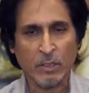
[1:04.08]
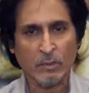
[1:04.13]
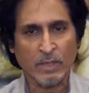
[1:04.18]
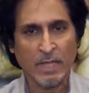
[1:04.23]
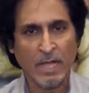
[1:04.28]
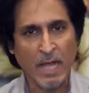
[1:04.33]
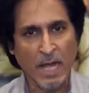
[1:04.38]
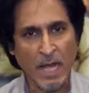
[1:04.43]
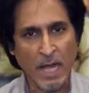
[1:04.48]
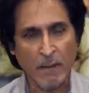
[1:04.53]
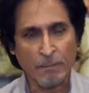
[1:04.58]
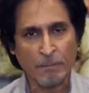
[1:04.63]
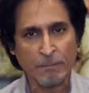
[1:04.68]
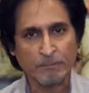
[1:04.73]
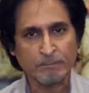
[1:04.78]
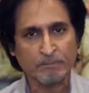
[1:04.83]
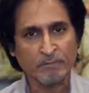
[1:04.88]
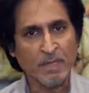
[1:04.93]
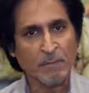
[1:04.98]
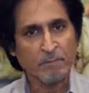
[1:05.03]
हूं कि आप
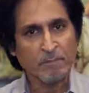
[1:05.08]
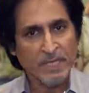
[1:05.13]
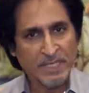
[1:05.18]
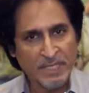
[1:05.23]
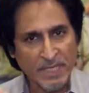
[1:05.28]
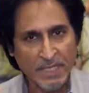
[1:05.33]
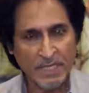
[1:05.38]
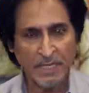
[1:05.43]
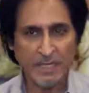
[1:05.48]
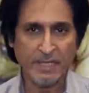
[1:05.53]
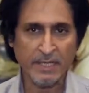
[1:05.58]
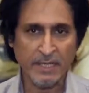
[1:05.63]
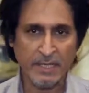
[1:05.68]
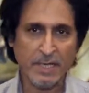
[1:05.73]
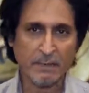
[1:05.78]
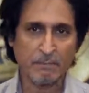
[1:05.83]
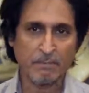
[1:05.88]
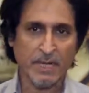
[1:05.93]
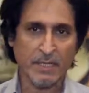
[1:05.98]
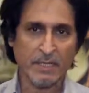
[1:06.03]
पीछे खड़े
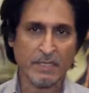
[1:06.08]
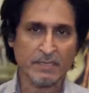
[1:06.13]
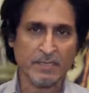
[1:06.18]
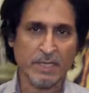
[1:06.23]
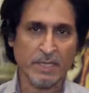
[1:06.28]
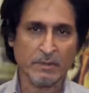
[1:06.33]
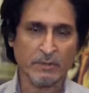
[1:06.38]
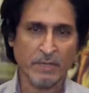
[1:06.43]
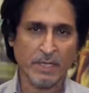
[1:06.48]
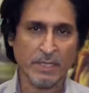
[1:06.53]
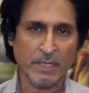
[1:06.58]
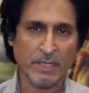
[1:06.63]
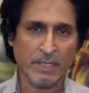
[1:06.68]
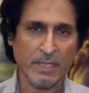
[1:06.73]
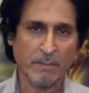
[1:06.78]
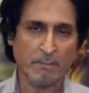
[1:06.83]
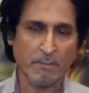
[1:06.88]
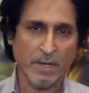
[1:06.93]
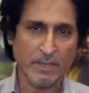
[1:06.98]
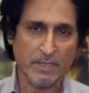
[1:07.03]
रहें पाकिस्तान क्रिकेट
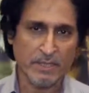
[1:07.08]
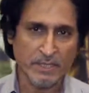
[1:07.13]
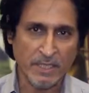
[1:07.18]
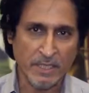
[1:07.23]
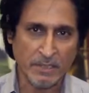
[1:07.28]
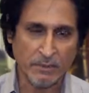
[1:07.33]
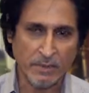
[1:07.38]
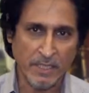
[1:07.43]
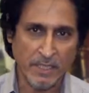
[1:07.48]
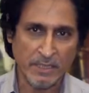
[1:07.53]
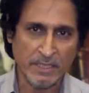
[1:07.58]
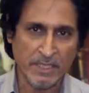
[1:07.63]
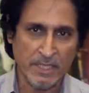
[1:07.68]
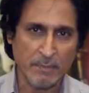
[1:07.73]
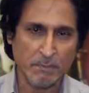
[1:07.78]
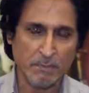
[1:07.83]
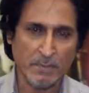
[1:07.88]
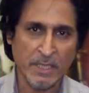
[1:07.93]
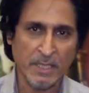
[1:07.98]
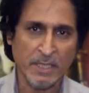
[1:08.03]
के पाकिस्तान क्रिकेट
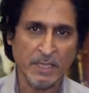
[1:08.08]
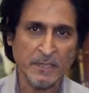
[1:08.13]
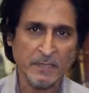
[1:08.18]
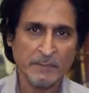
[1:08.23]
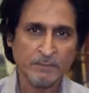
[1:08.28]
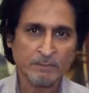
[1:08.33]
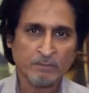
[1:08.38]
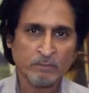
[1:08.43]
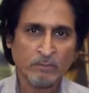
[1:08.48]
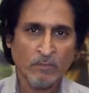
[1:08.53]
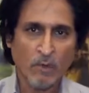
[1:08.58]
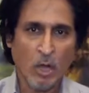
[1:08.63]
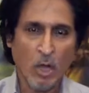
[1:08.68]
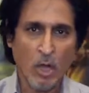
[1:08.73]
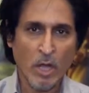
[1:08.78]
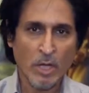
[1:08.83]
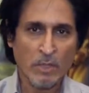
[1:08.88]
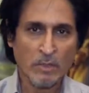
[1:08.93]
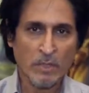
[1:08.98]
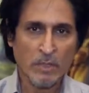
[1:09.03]
टीम के
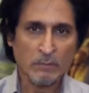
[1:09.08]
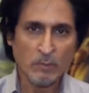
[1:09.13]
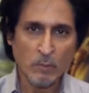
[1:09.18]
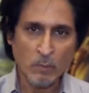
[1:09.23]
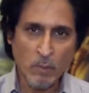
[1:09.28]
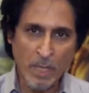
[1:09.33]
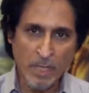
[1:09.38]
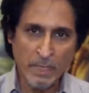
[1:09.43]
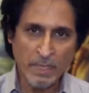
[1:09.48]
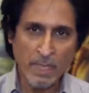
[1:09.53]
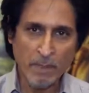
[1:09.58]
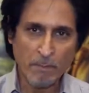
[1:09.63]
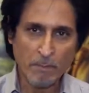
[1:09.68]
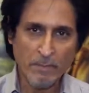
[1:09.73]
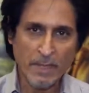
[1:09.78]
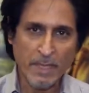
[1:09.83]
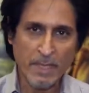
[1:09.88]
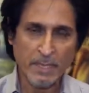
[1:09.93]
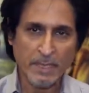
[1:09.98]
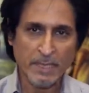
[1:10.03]
और वर्ल्ड कप
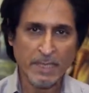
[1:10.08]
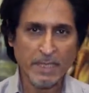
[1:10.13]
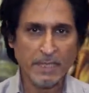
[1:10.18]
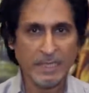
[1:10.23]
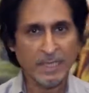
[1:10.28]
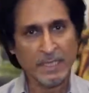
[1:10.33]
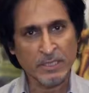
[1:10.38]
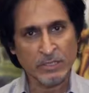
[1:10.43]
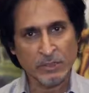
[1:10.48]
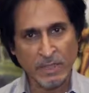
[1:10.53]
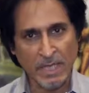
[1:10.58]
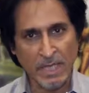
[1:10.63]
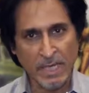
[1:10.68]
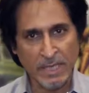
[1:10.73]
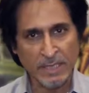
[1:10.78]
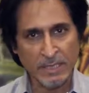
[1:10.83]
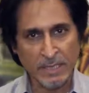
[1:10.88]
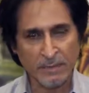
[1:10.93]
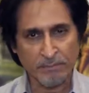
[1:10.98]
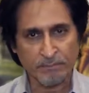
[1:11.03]
में इनके लिए जो है
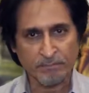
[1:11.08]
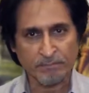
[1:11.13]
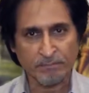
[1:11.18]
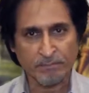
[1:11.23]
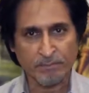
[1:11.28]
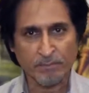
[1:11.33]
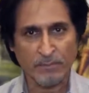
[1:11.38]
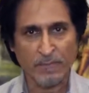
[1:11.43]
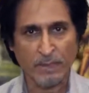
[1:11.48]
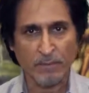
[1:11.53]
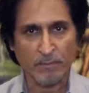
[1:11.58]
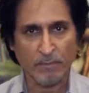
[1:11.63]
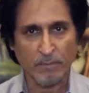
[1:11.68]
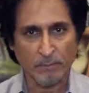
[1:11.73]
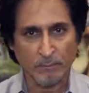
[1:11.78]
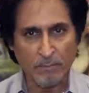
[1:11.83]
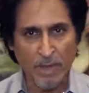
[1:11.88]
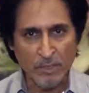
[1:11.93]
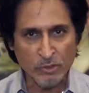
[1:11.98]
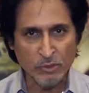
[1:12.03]
इनके
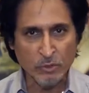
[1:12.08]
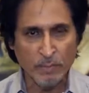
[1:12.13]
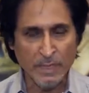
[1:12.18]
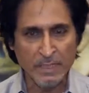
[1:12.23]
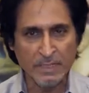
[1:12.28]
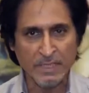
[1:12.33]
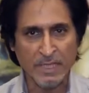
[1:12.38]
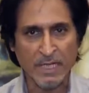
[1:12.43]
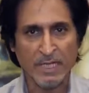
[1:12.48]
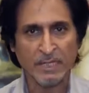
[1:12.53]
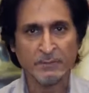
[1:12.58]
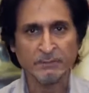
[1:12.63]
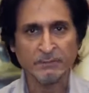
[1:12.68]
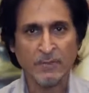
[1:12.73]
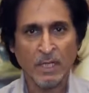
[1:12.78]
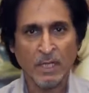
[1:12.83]
बाजू बन जाएं